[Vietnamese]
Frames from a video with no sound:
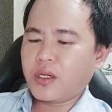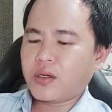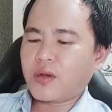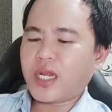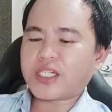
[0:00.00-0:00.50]

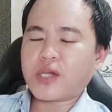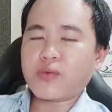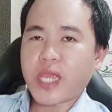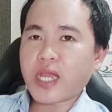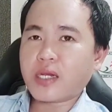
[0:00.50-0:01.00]
nó là sao
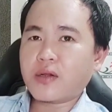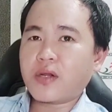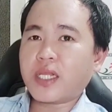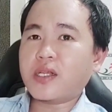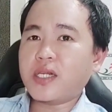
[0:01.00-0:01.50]
giác,
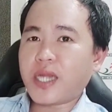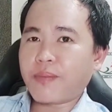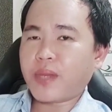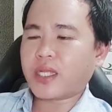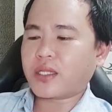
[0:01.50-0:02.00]
nó là thứ
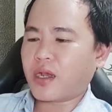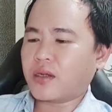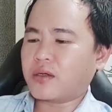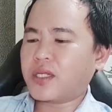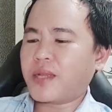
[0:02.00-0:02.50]
năm hàng
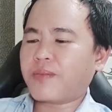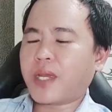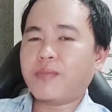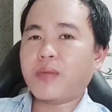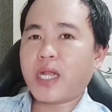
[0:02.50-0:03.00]
tuần, nó nhằm
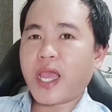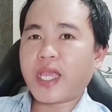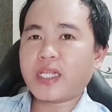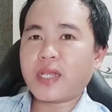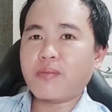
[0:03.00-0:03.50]
ngày
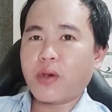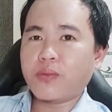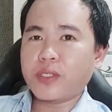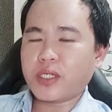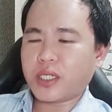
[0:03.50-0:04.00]
12 tháng
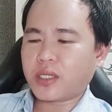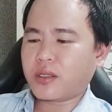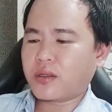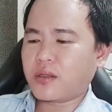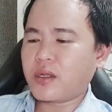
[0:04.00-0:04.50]
1 dương lịch,
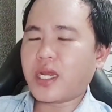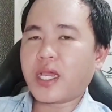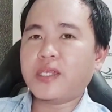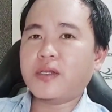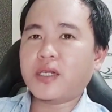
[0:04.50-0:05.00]
tức là
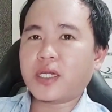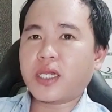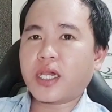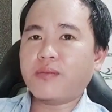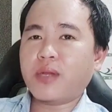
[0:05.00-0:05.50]
ngày dương lịch
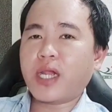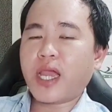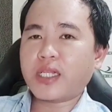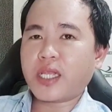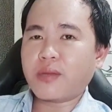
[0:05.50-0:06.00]
là ngày
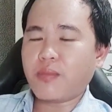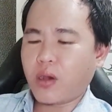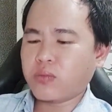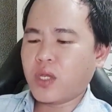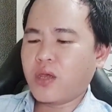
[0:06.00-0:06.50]
12 tháng
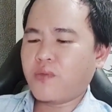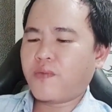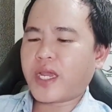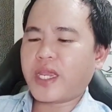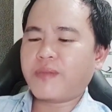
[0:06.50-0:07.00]
1
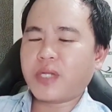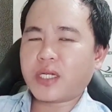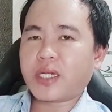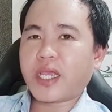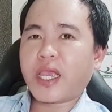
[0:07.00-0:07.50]
và ngày âm
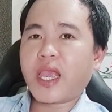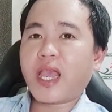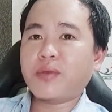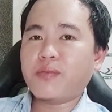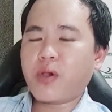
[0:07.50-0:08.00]
lịch là ngày
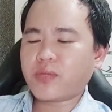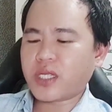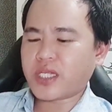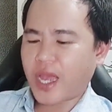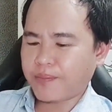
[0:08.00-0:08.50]
21
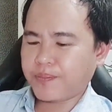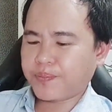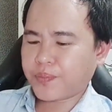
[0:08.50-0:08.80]
tháng chạp